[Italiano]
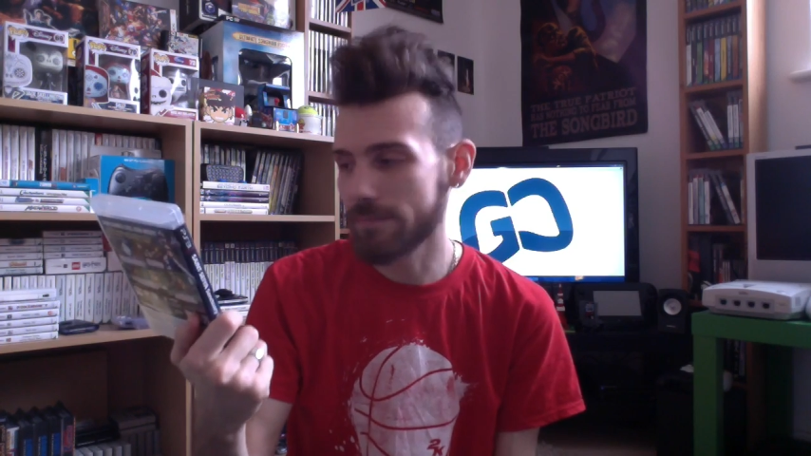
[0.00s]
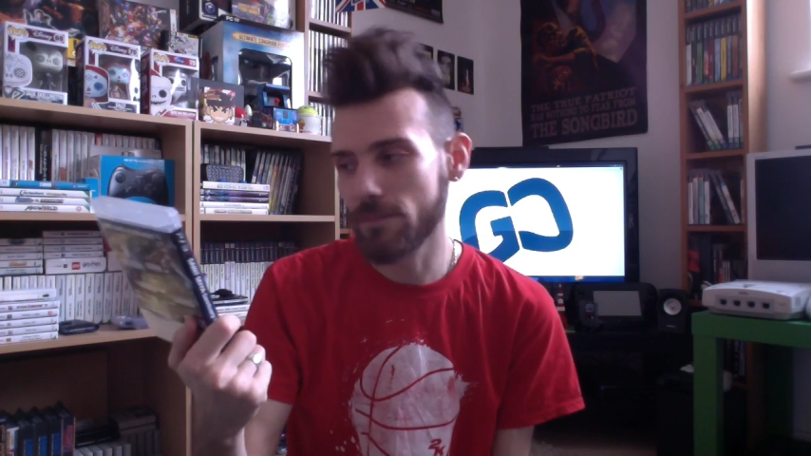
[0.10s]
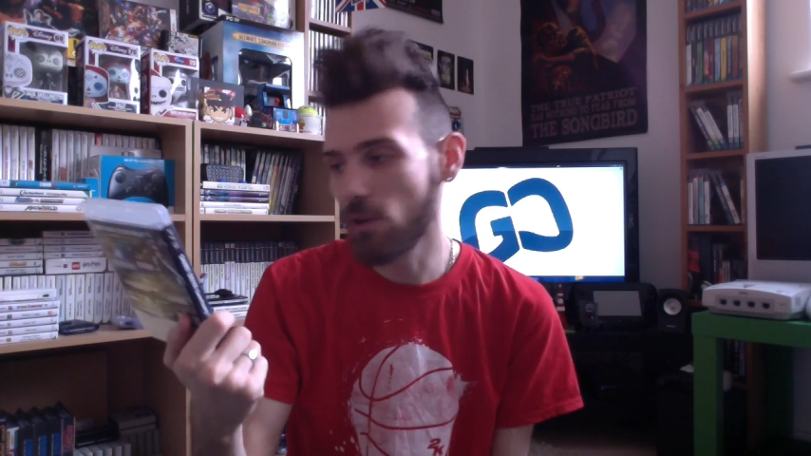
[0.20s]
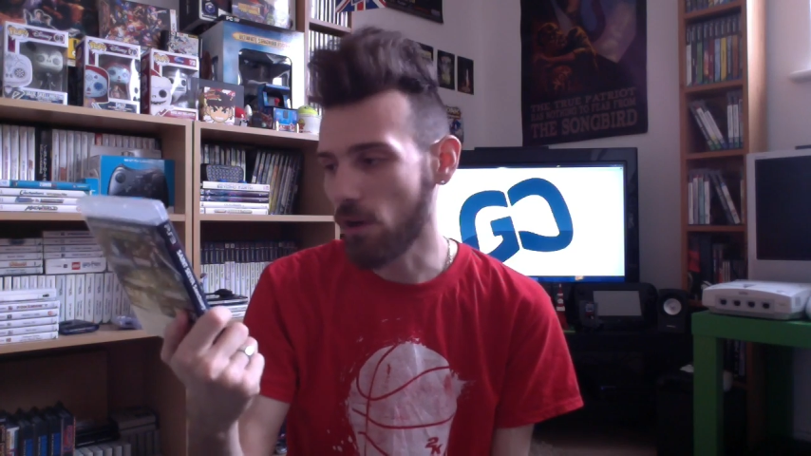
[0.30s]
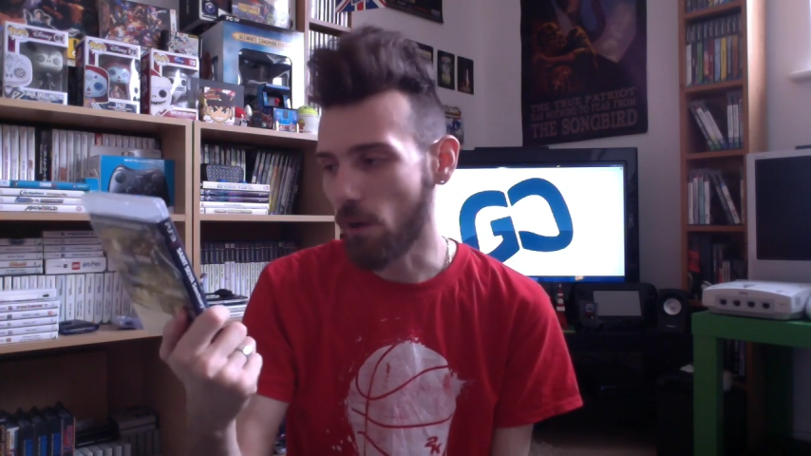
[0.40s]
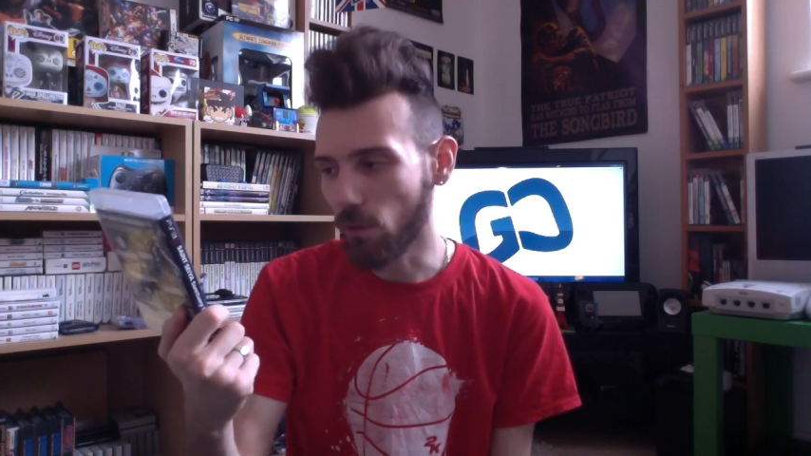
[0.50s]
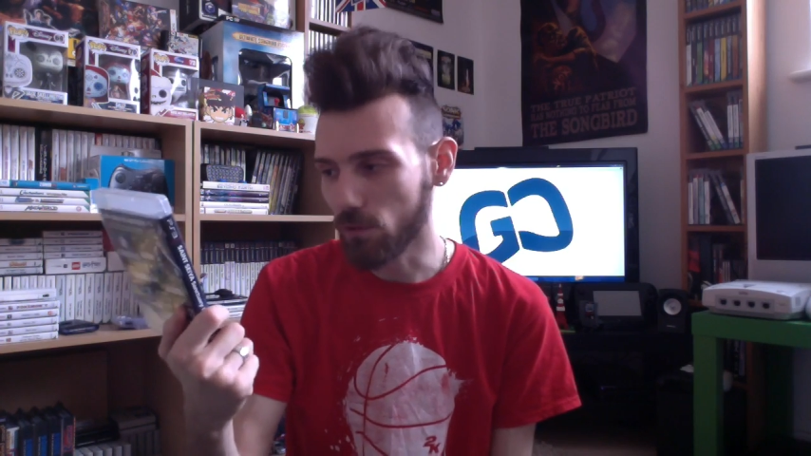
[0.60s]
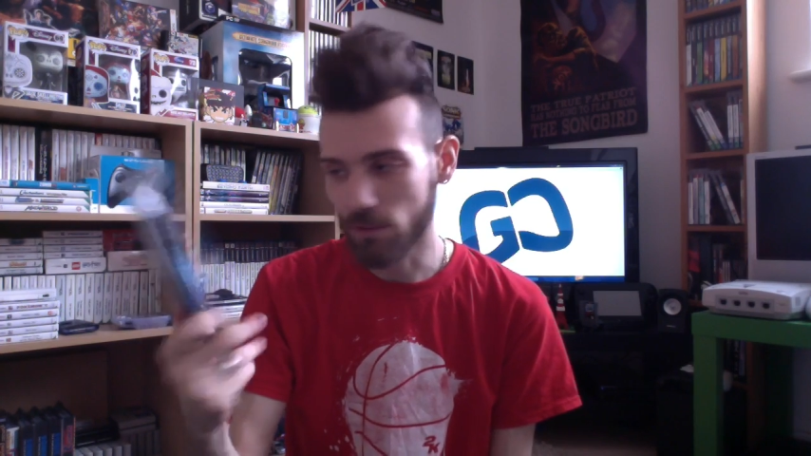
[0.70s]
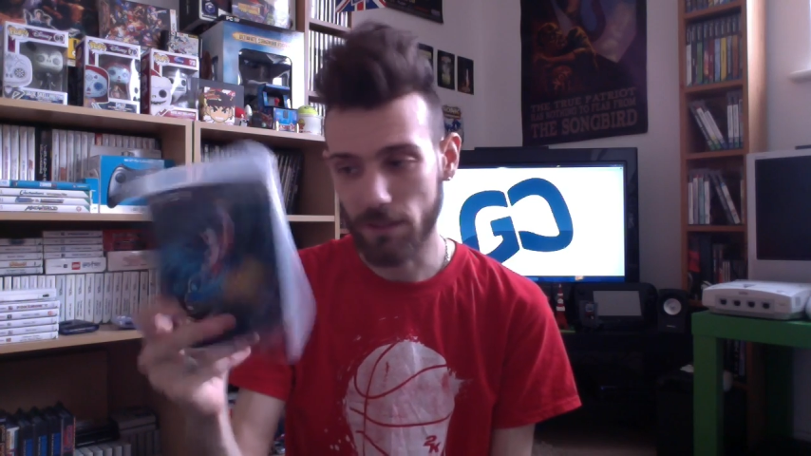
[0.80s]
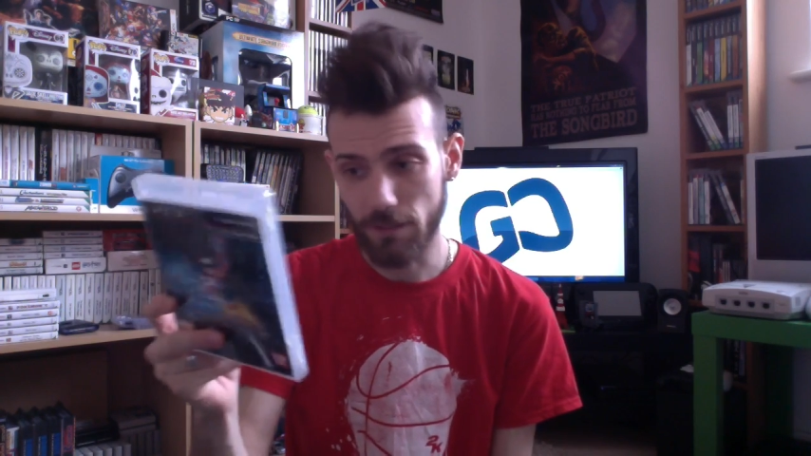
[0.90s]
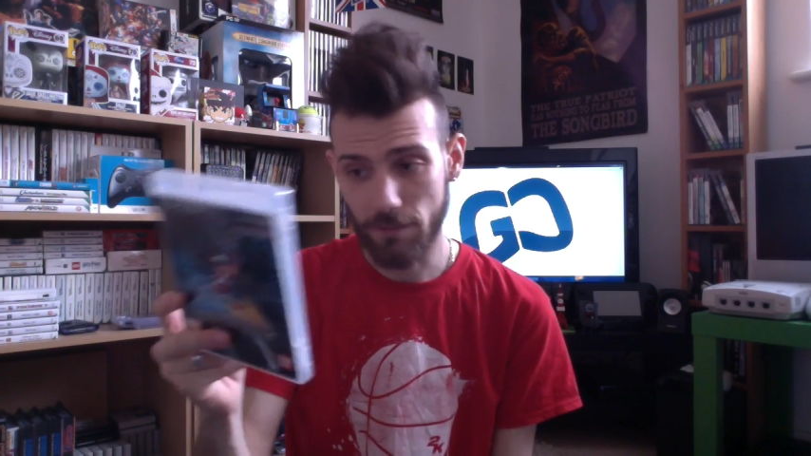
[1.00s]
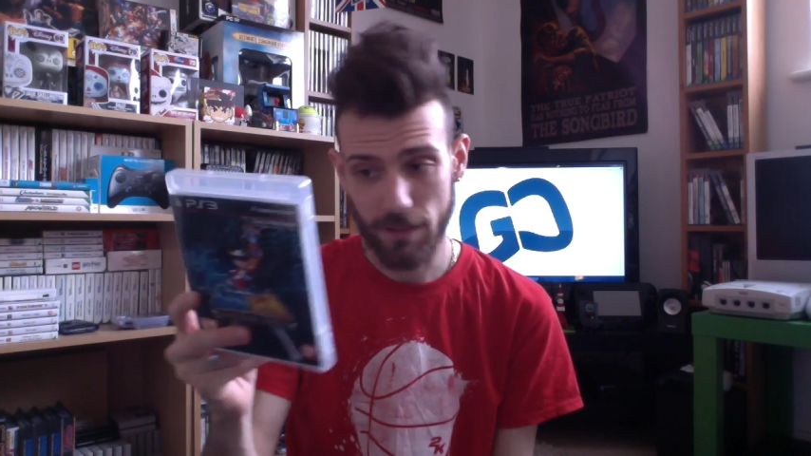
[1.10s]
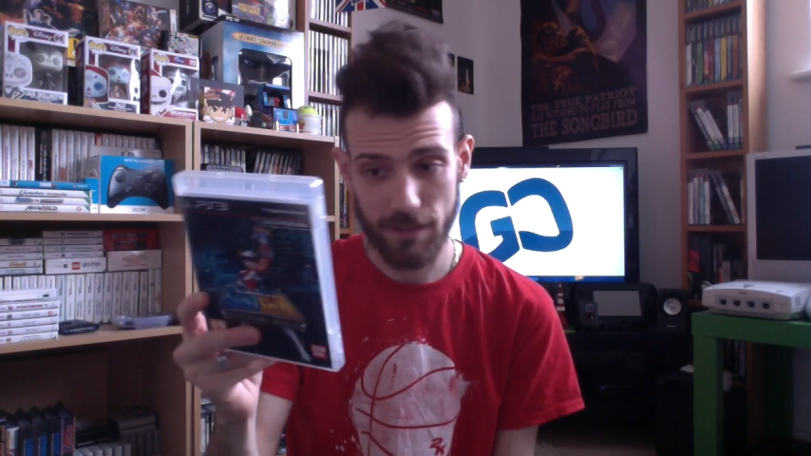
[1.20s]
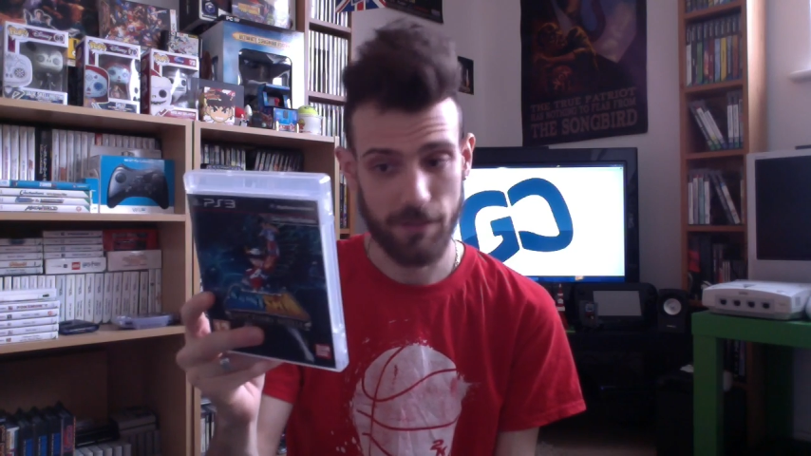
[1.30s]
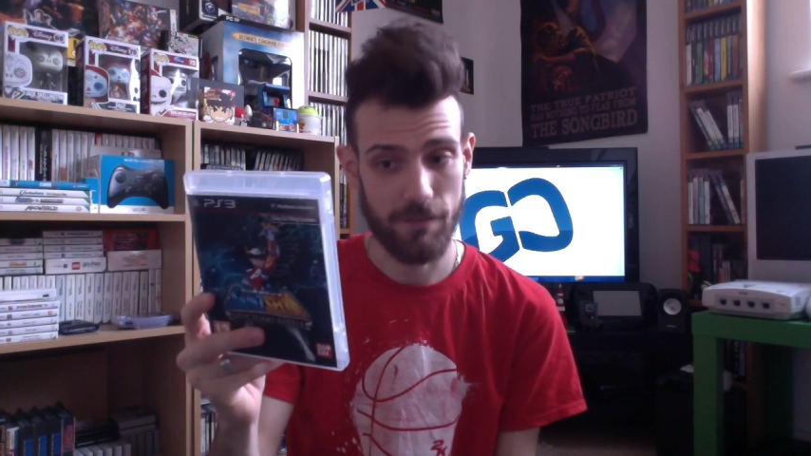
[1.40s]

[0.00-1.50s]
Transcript: non ho molto da dirvi a dire la